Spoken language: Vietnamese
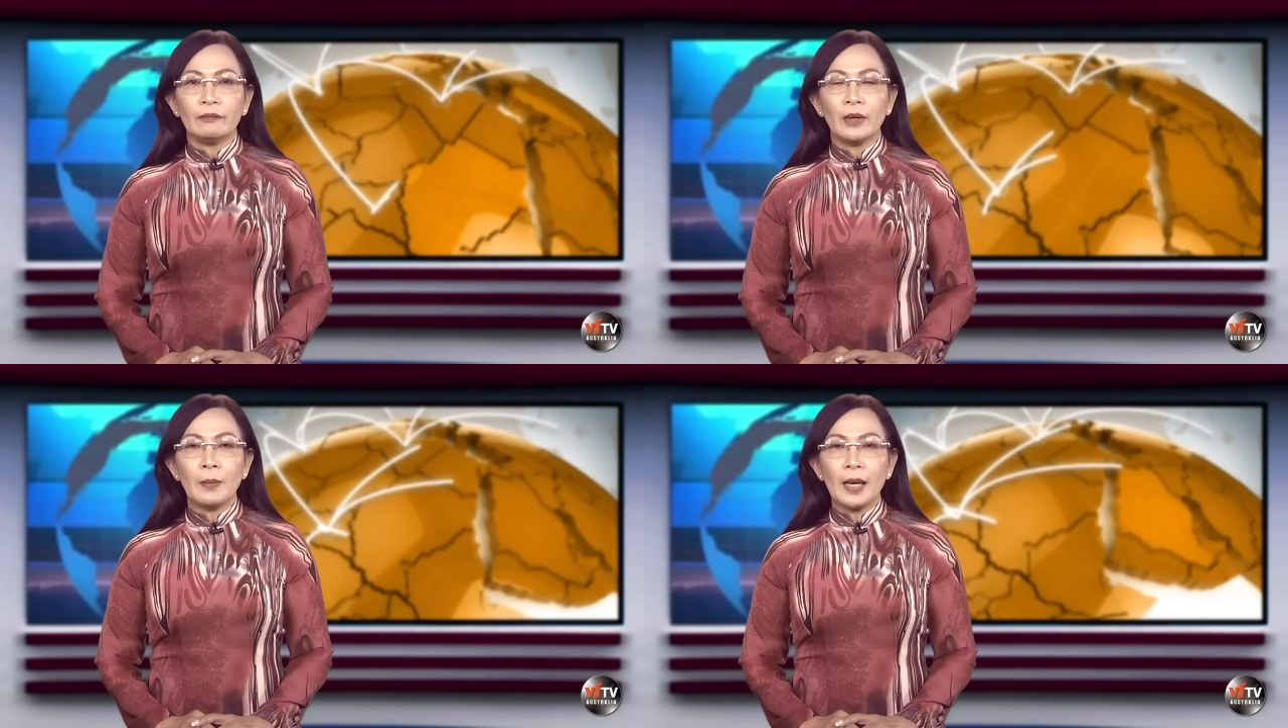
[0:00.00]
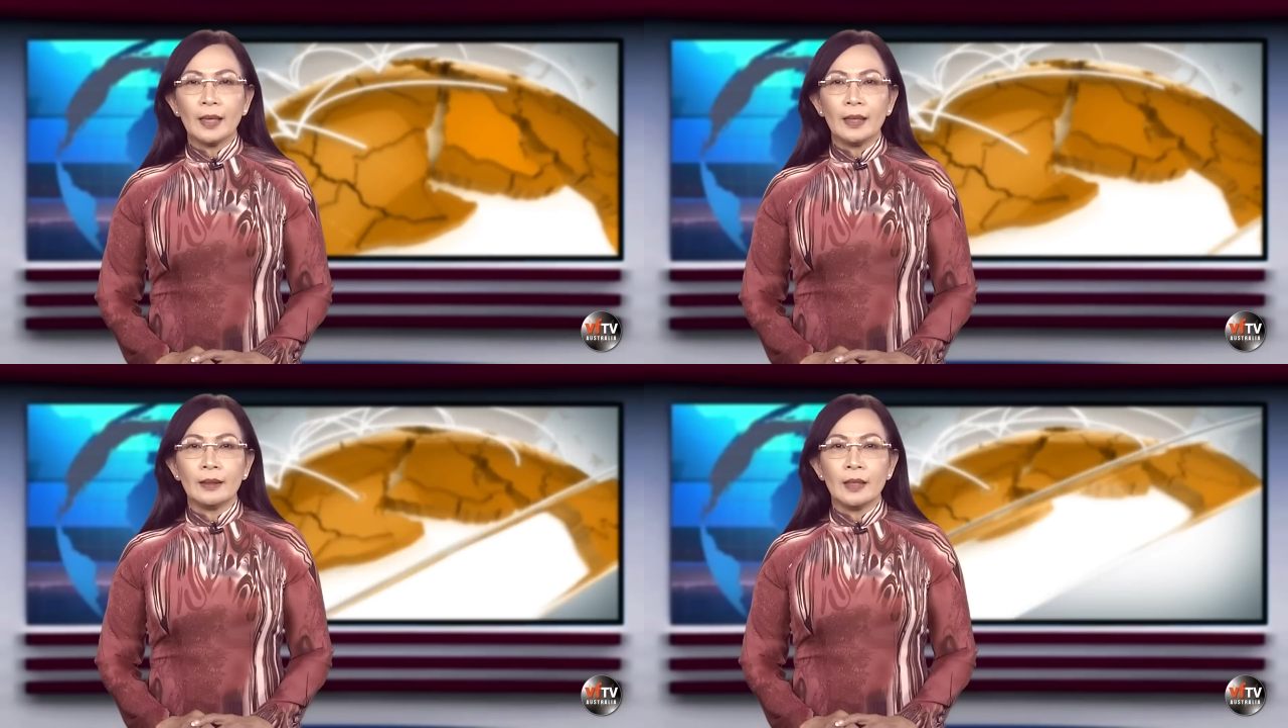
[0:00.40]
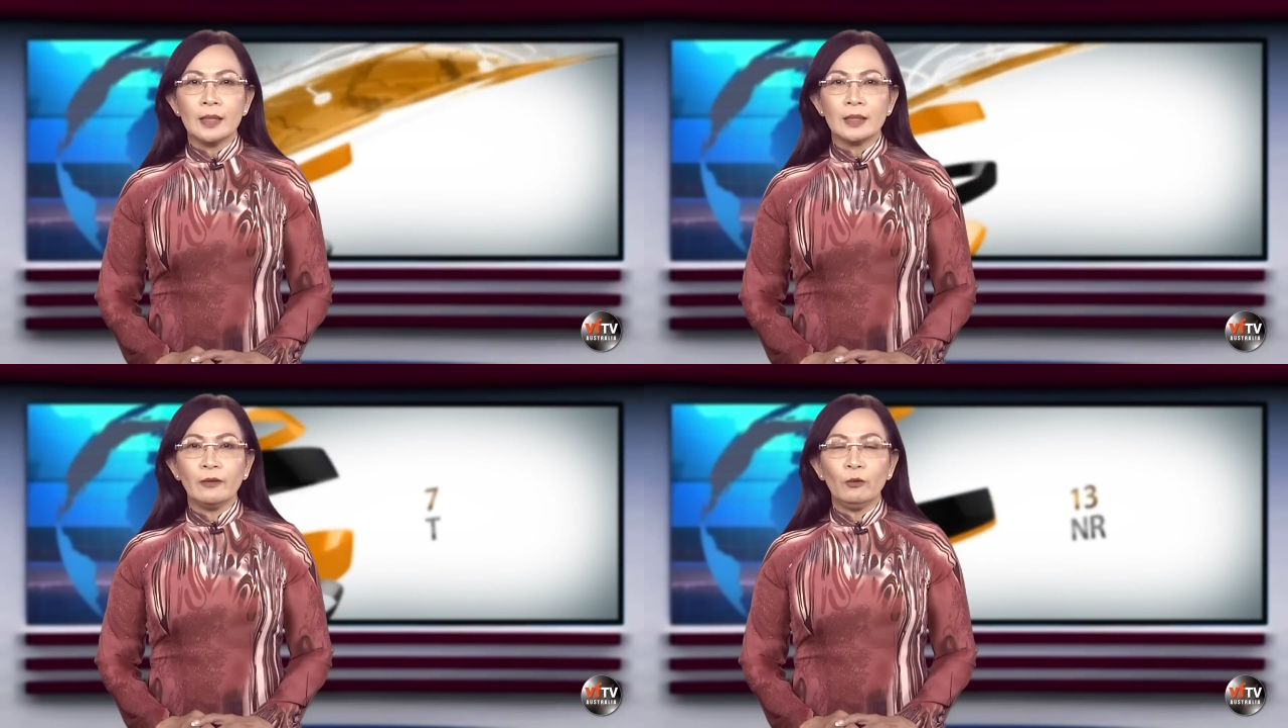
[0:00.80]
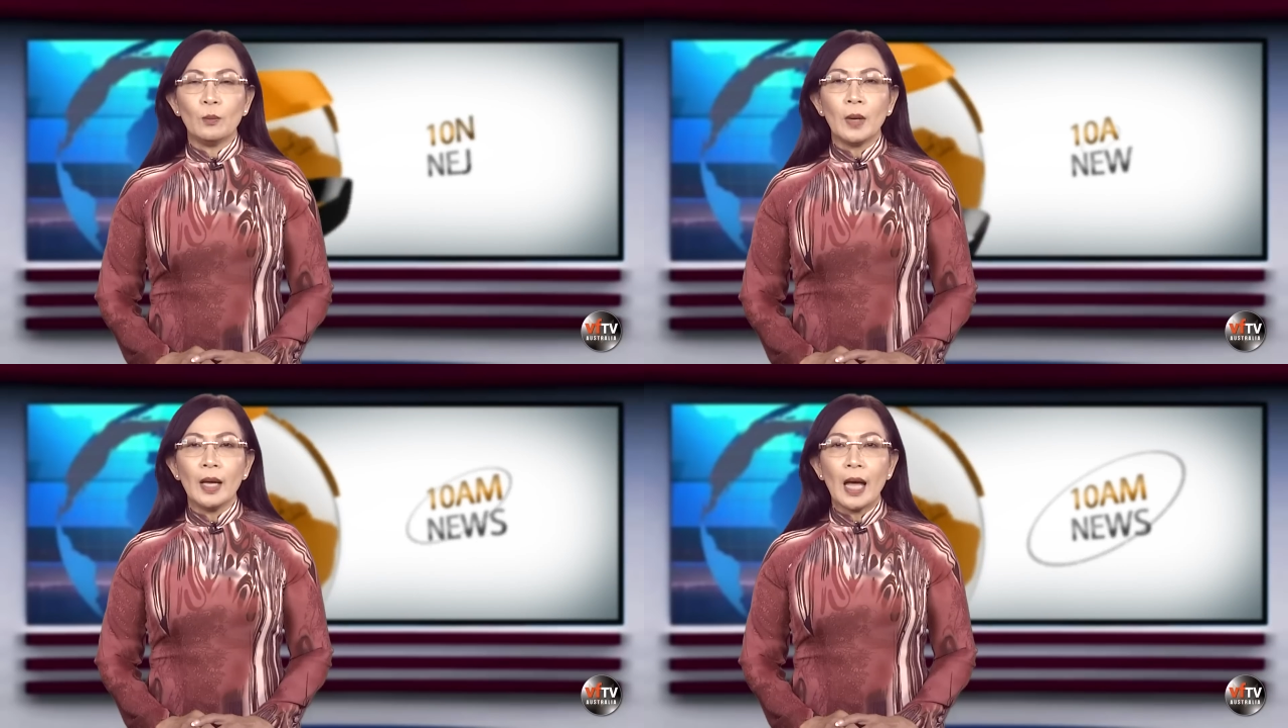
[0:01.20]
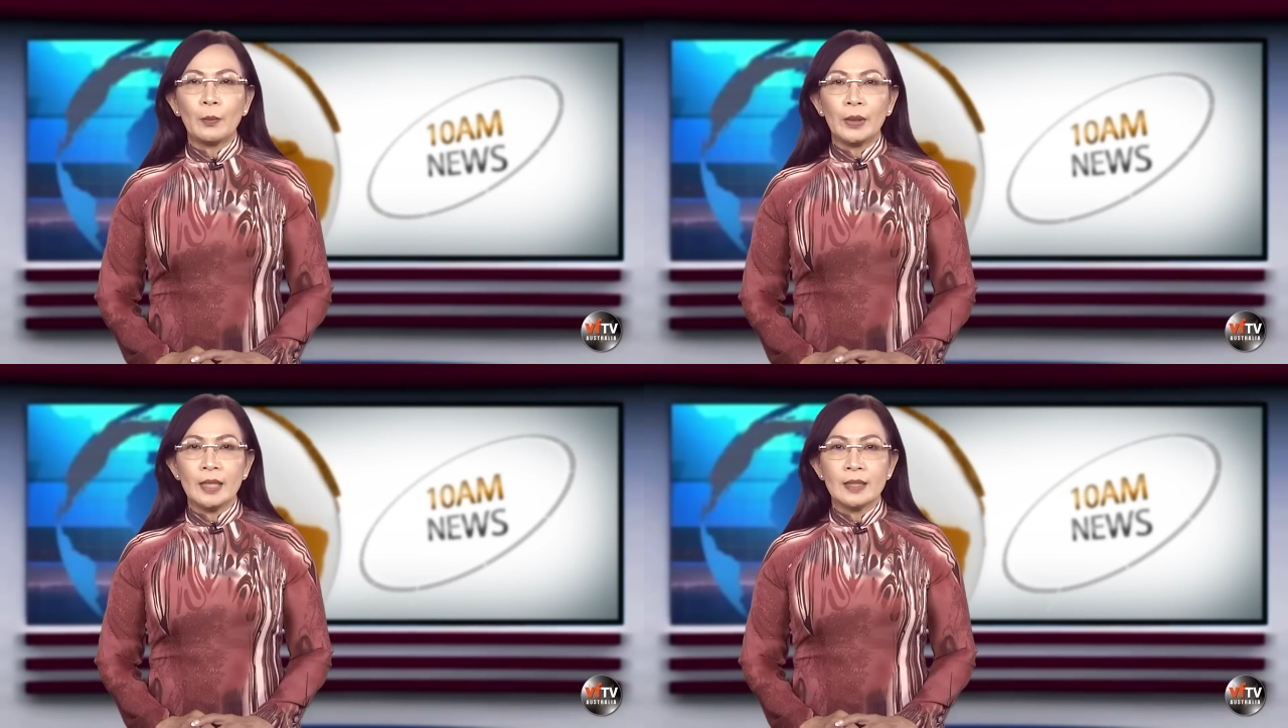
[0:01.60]
Với Bắc Kinh, chính phủ mới
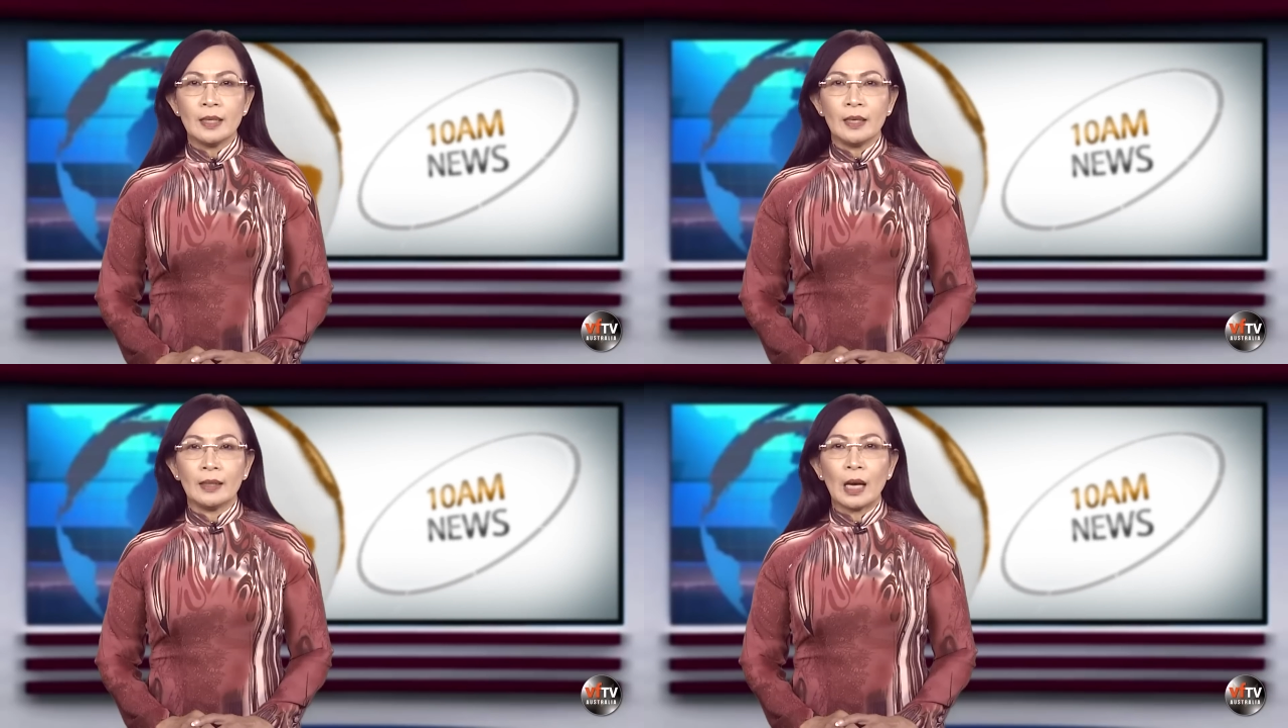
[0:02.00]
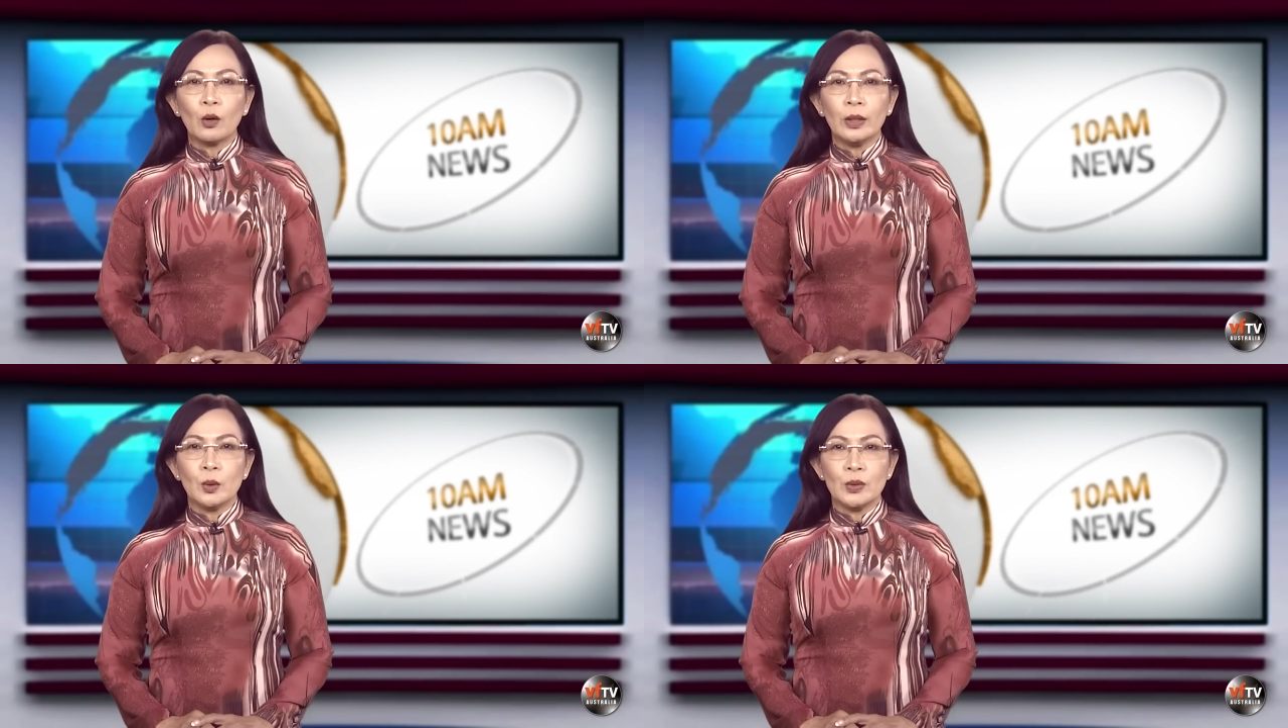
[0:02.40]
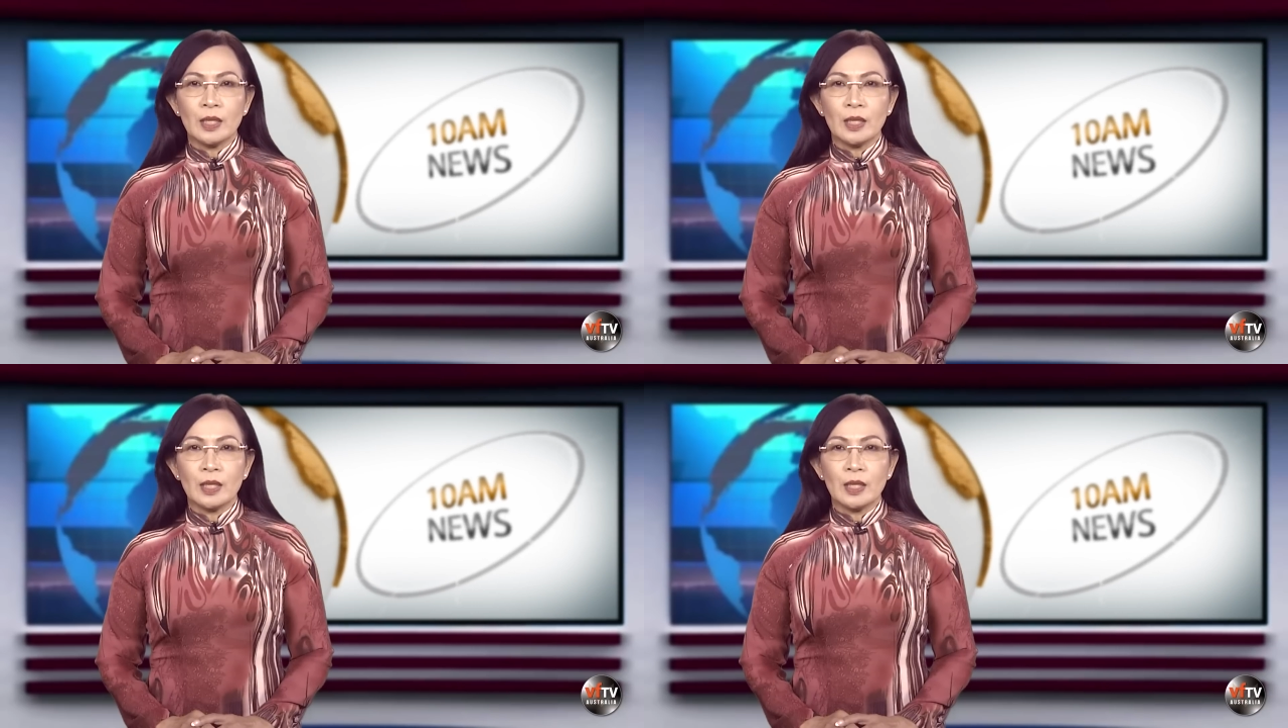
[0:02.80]
Albanese đã có điều